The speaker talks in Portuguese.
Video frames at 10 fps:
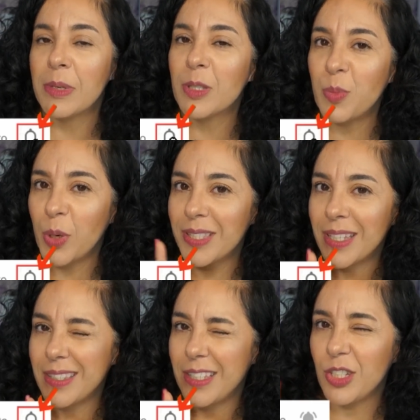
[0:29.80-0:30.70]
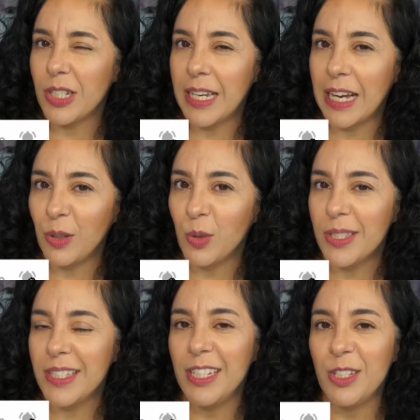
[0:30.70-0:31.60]
Mas não pode esquecer de clicar
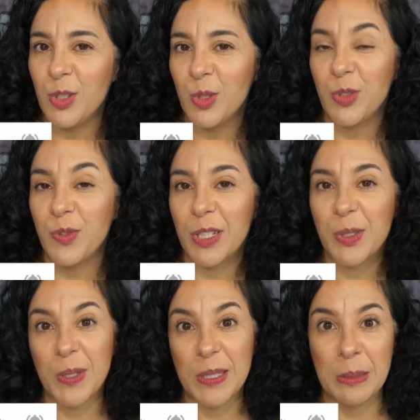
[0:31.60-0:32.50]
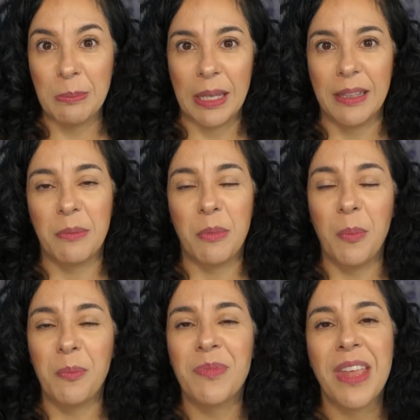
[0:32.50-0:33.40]
no sininho de notificações também, tá
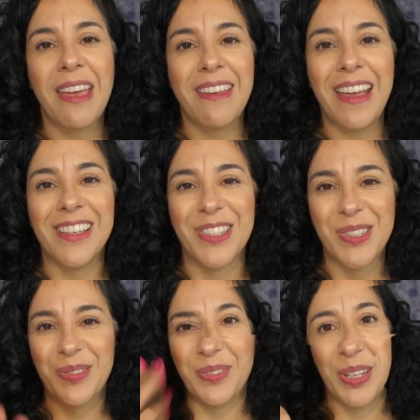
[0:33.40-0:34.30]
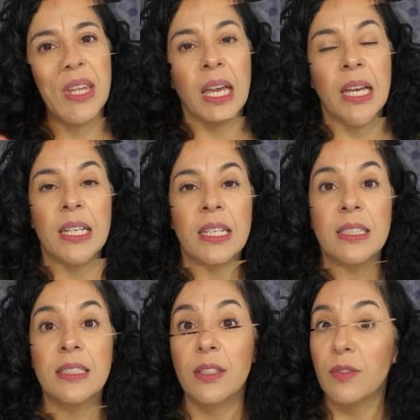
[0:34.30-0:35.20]
bom? E é isso, vem comigo
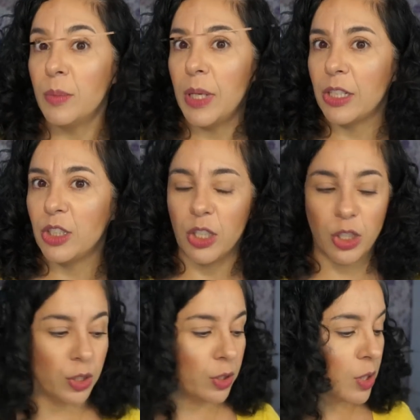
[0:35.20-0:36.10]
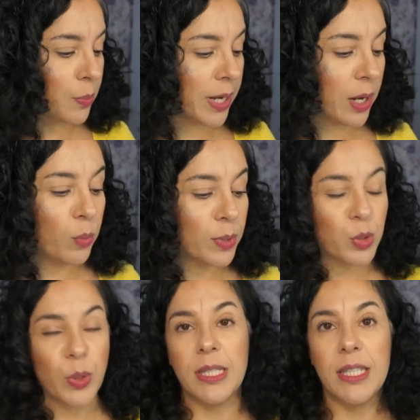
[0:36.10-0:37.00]
então vamos lá, gente. Eu separei
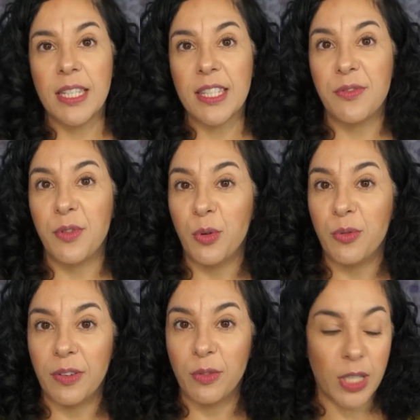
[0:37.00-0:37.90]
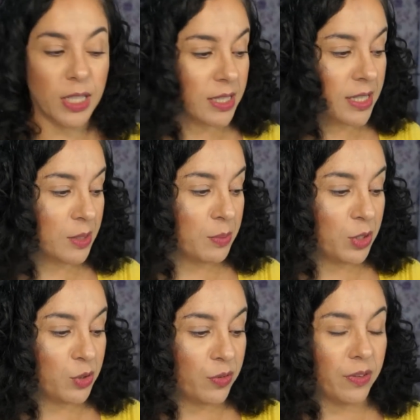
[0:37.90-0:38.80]
algumas coisinhas que foram favoritas esse
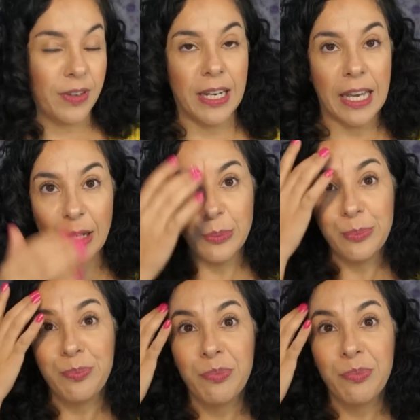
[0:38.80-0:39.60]
mês de fevereiro